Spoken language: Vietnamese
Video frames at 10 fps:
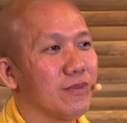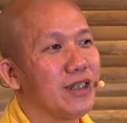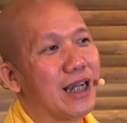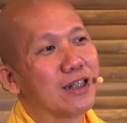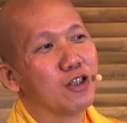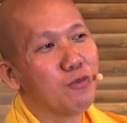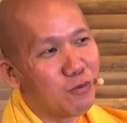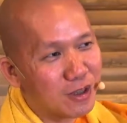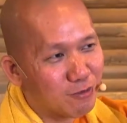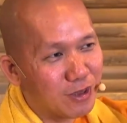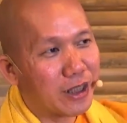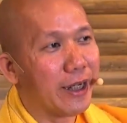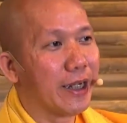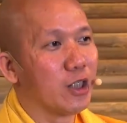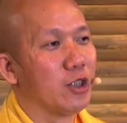đi ăn vô múc ở trong cái
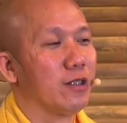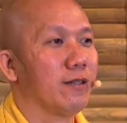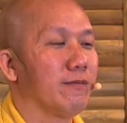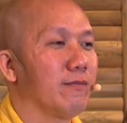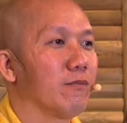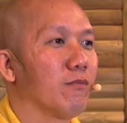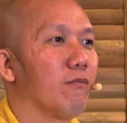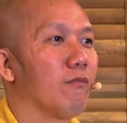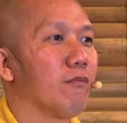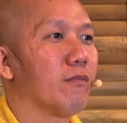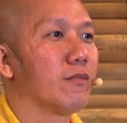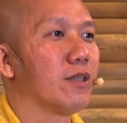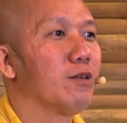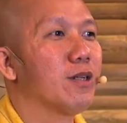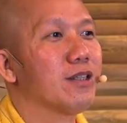cạc đó
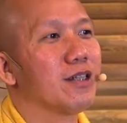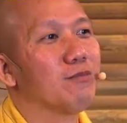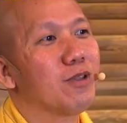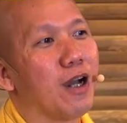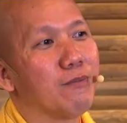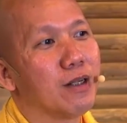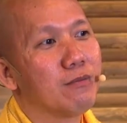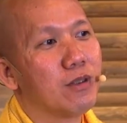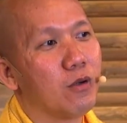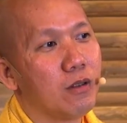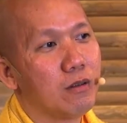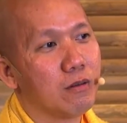lúc đó thì em dòm lại mới ủa